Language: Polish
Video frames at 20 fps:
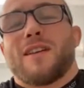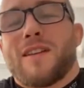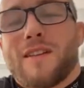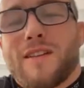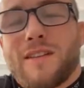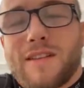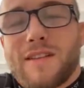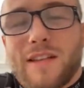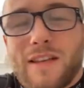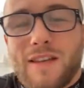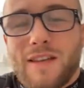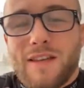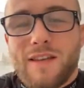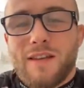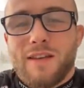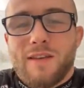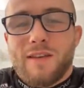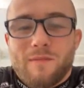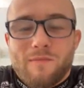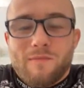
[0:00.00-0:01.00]
i
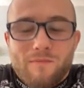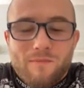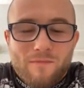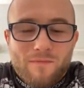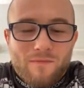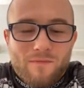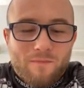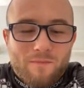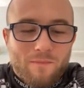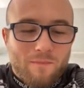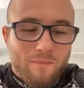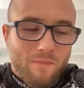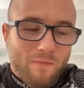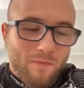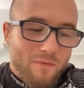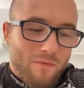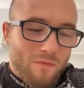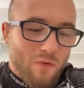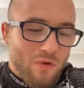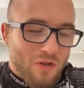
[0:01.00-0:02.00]
taki
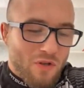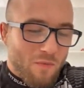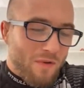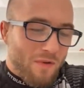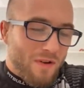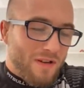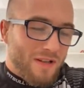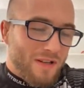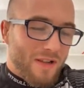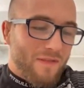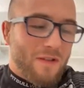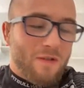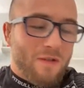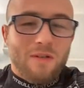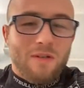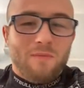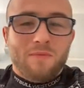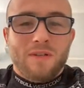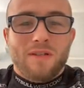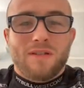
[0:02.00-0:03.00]
można powiedzieć nawet,
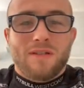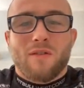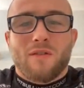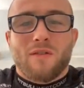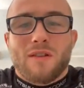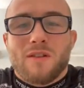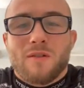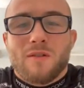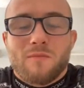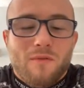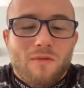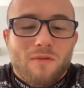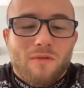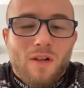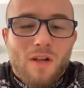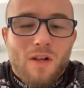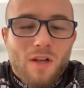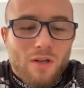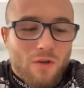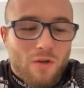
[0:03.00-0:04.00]
że przezorny, no bo
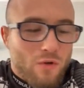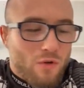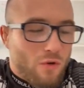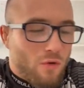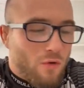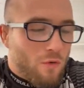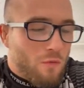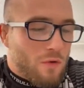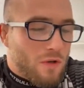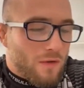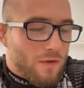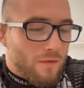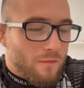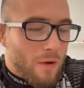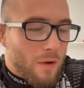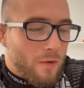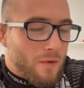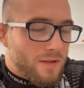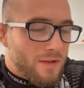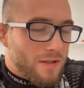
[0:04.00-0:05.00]
nie oszukujmy się, w
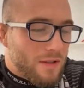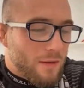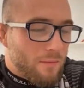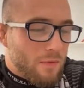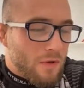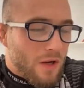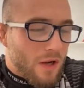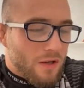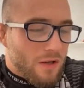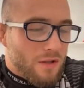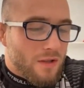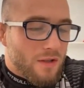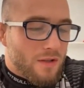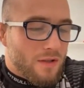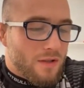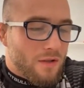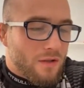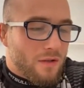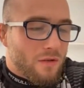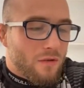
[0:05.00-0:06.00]
małych sklepikach, gdzie
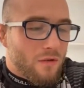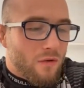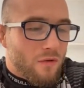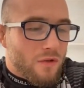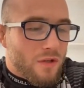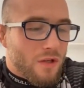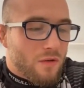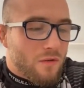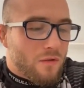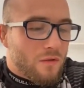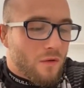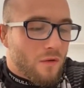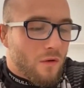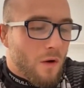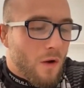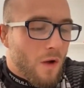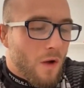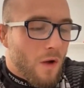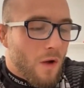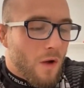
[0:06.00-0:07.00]
jest drożej, no
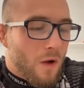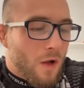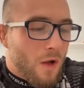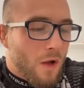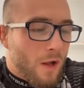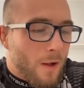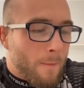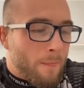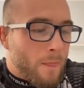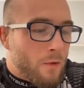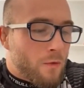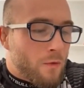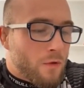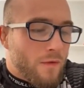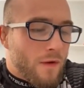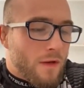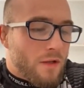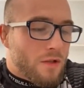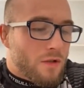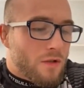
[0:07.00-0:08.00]
to nie
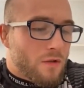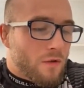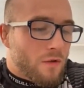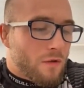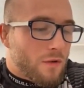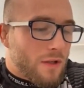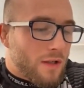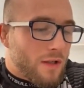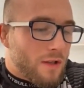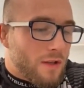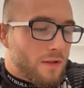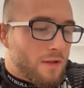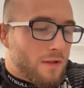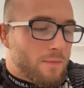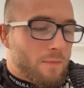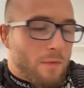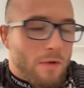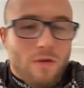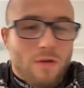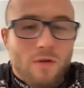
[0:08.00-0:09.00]
uświadczysz o takiej
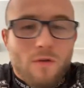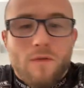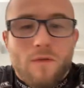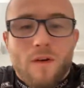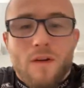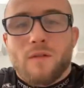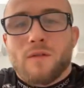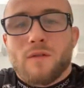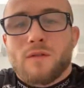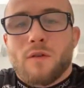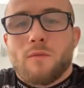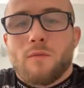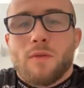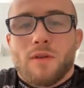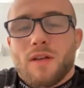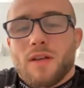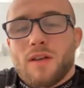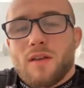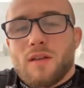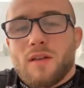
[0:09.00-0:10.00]
spanikowanej osoby.
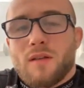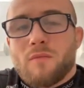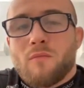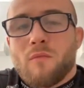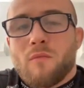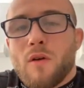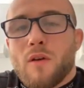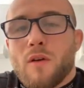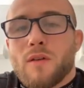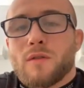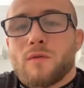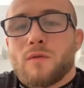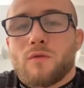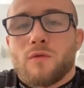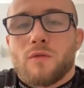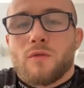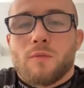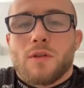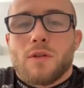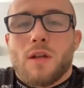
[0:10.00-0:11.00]
Takie moje jest
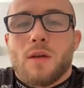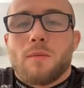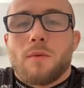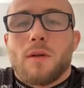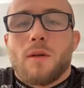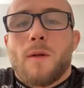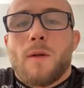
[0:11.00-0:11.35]
odczucie przynajmniej.